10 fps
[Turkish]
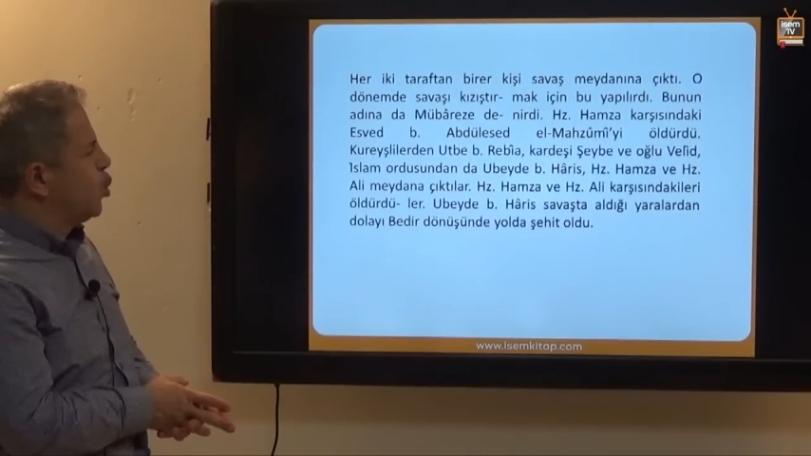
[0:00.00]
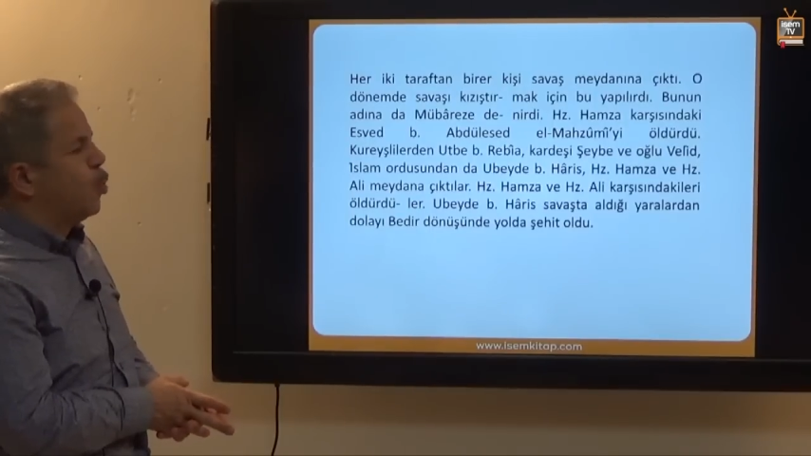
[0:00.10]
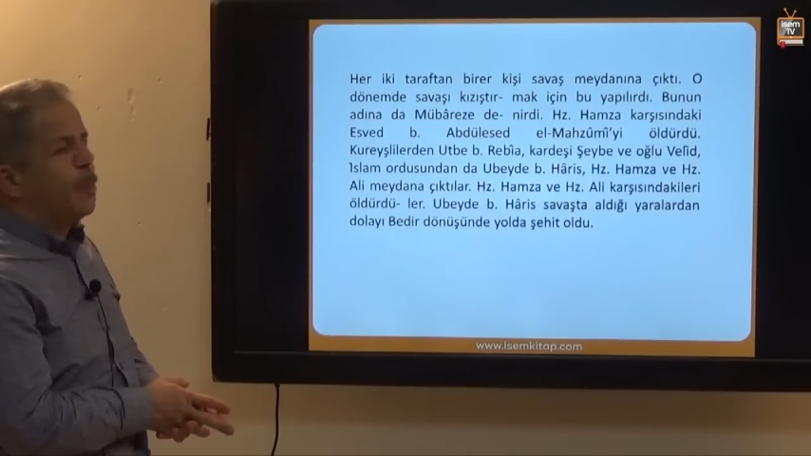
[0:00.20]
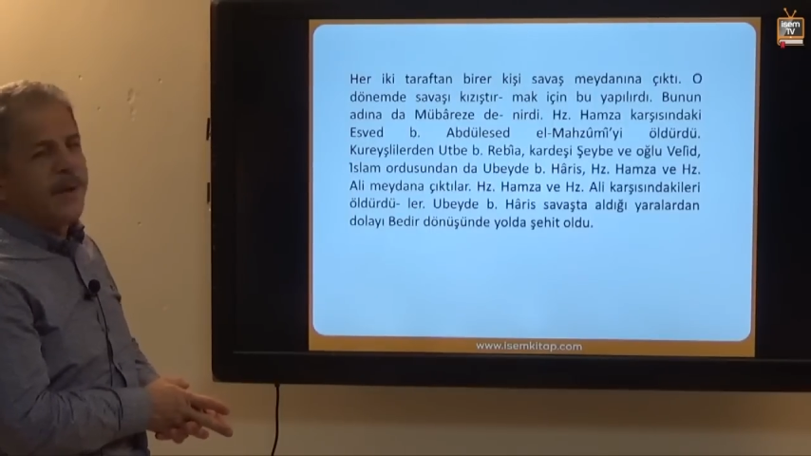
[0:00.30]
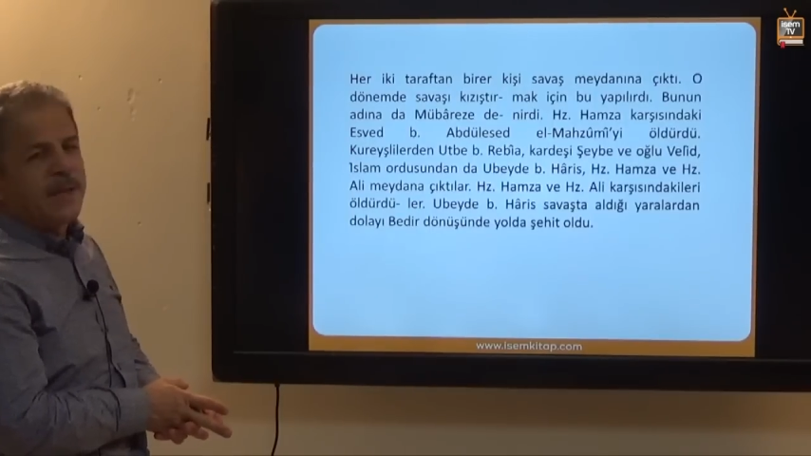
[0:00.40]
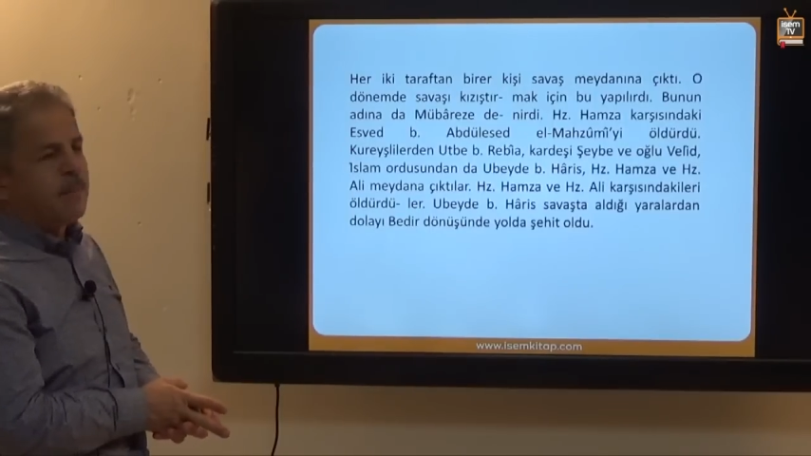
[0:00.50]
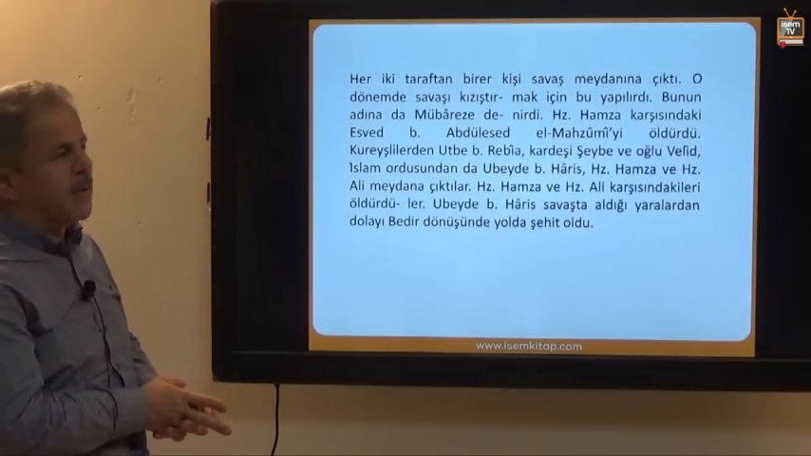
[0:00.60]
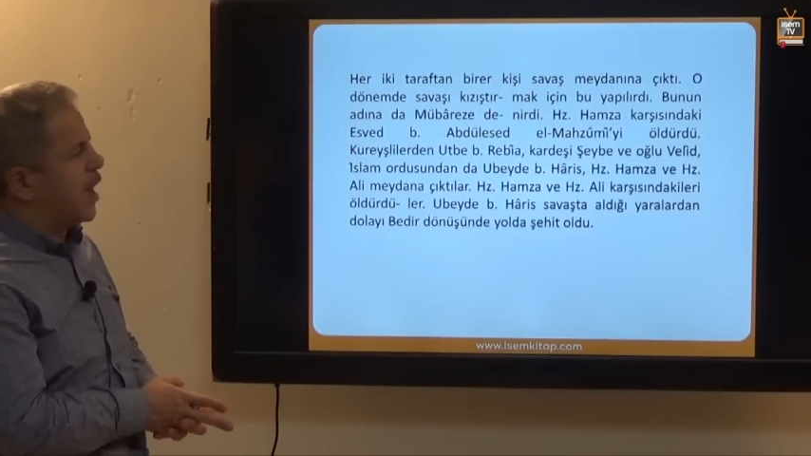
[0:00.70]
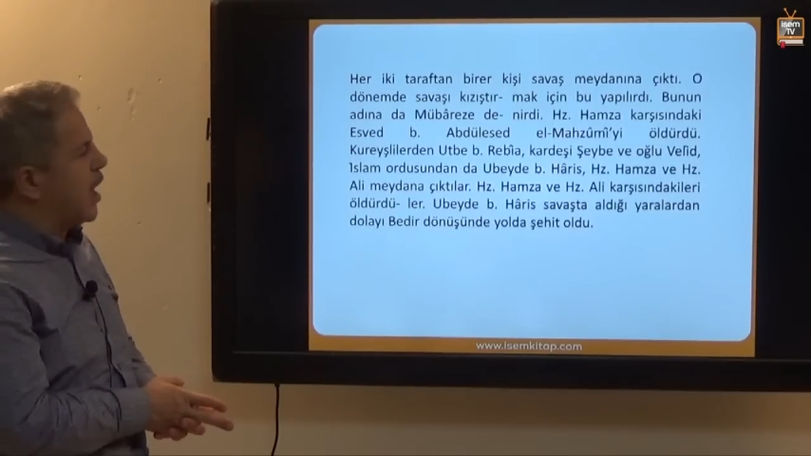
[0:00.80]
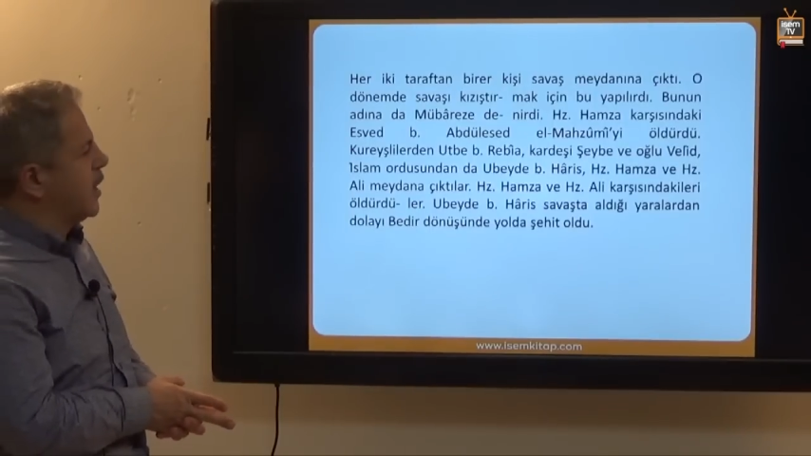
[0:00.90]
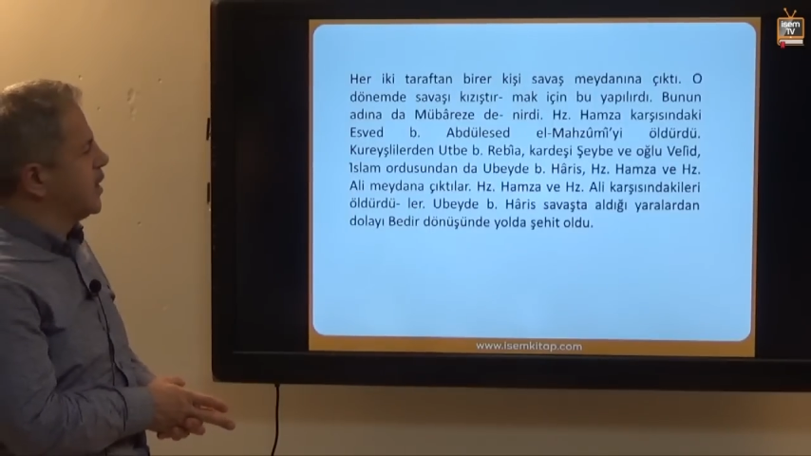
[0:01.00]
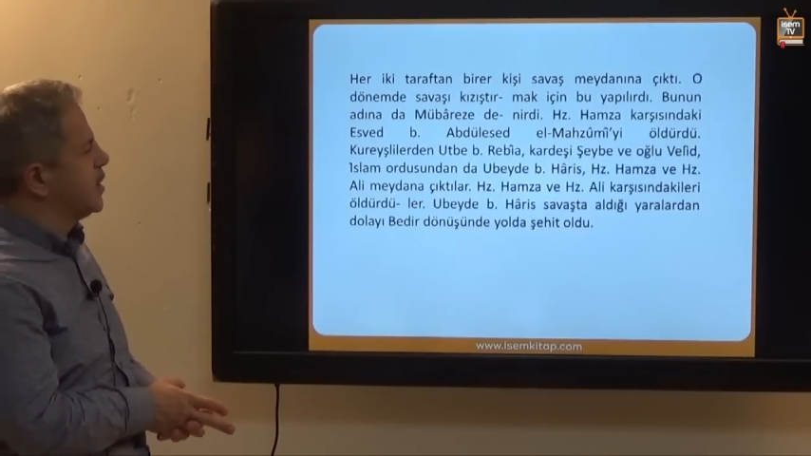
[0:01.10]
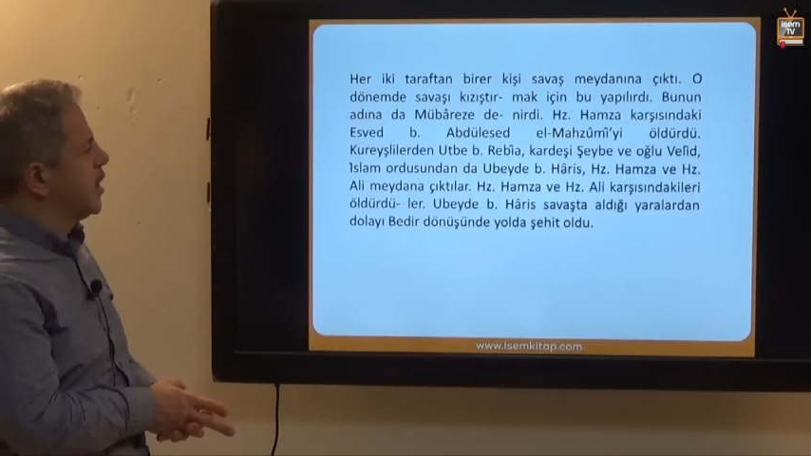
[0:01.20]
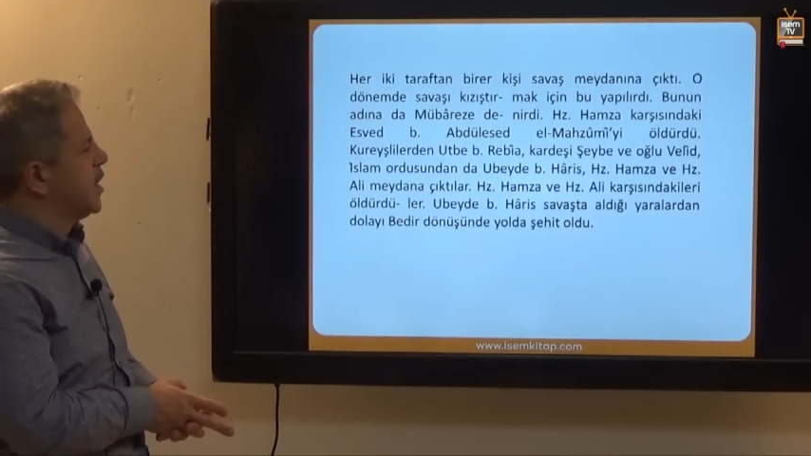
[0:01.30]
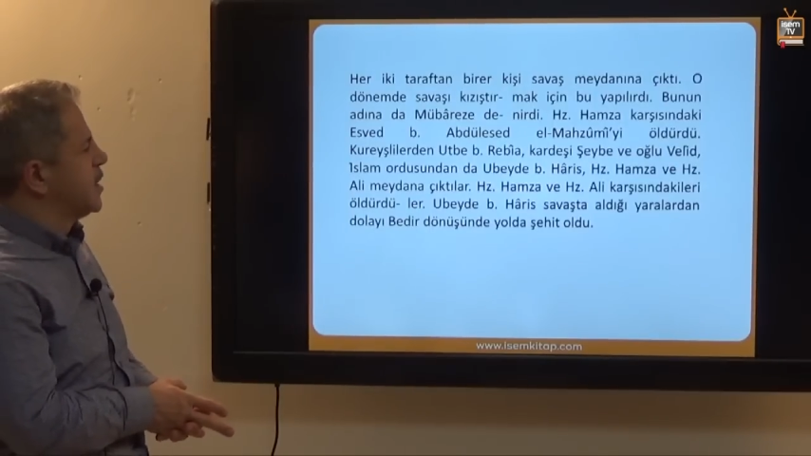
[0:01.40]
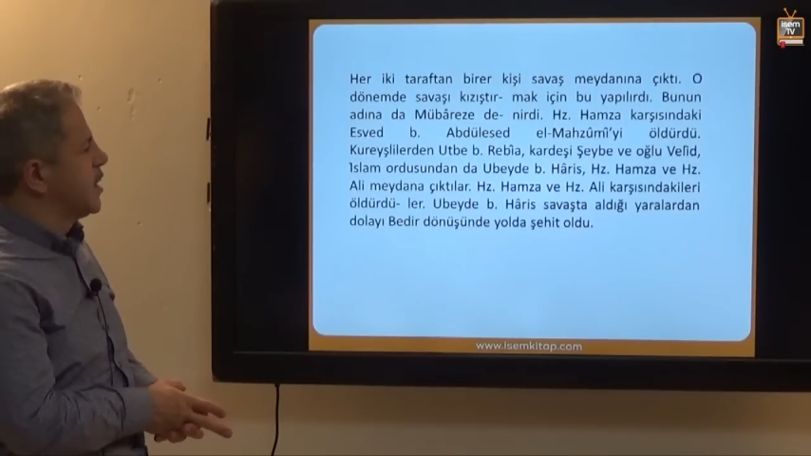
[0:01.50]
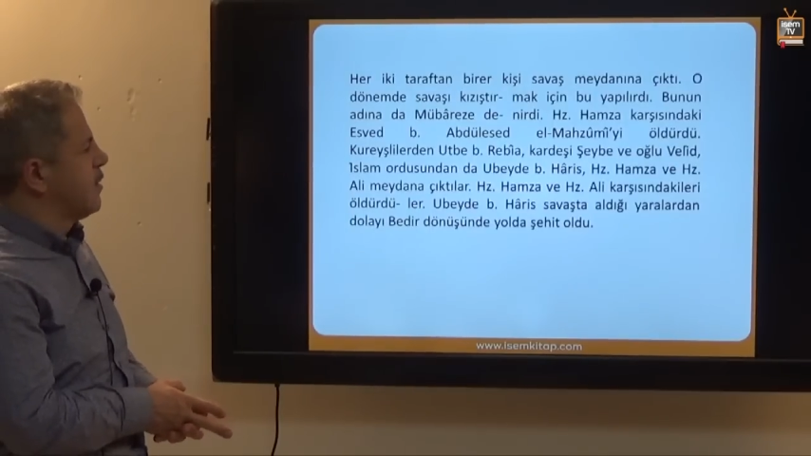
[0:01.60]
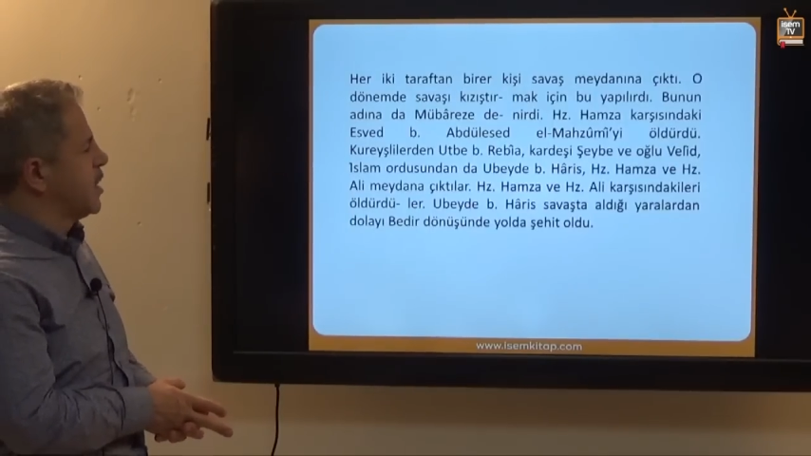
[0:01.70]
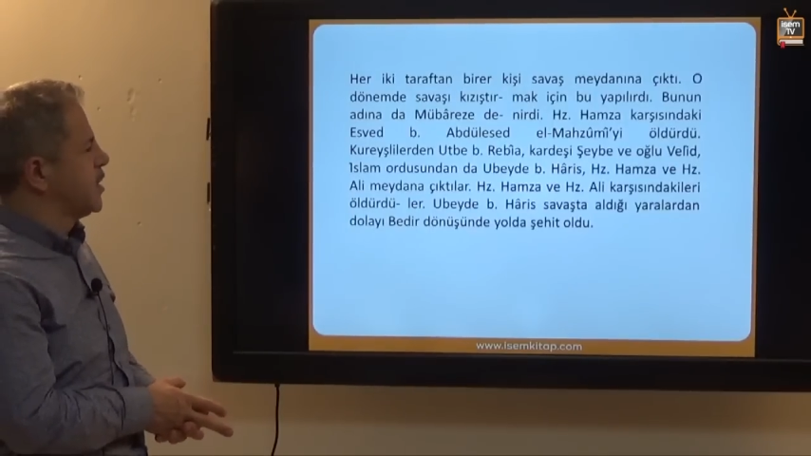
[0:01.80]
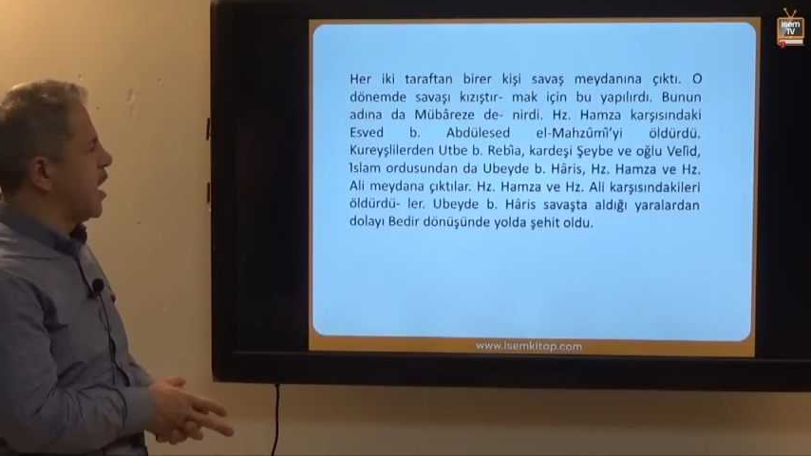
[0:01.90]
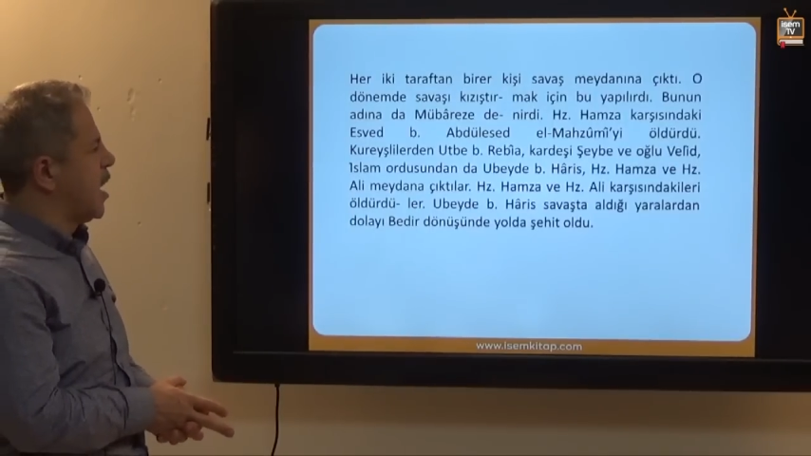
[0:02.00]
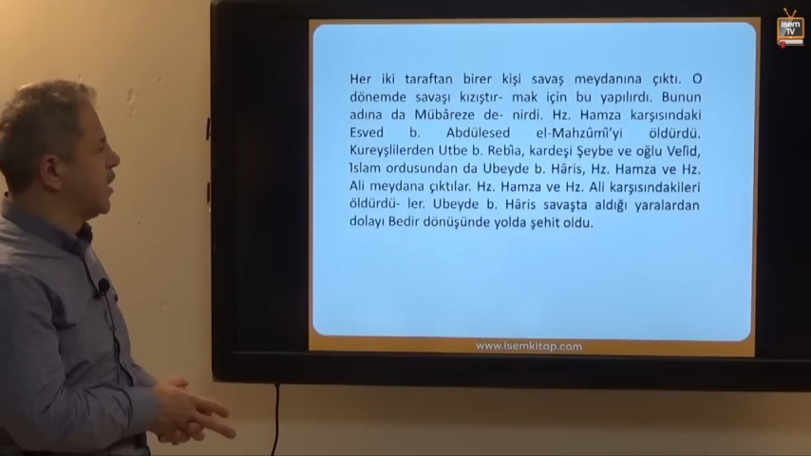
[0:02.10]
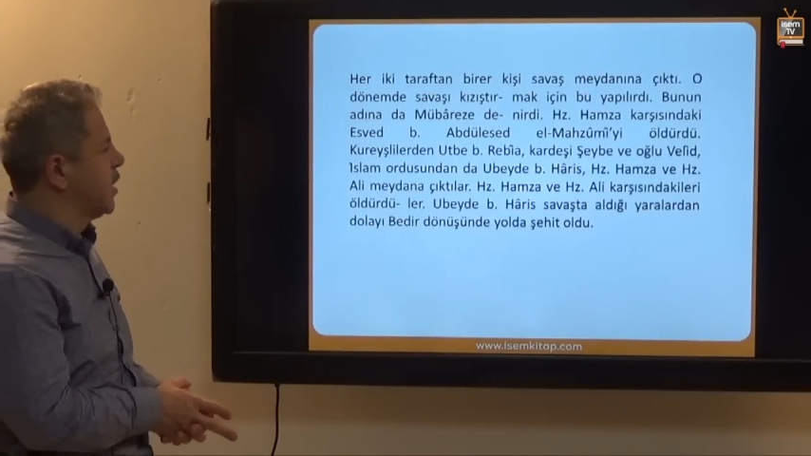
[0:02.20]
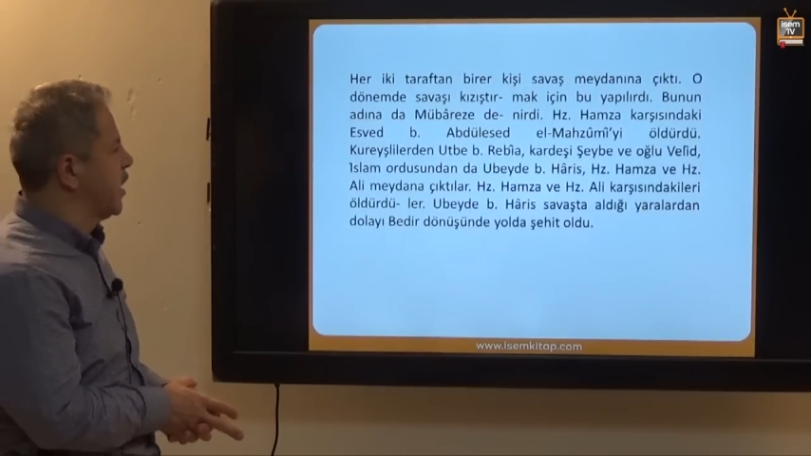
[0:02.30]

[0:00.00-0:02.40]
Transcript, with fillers: Ubeyde bin Haris savaşta aldığı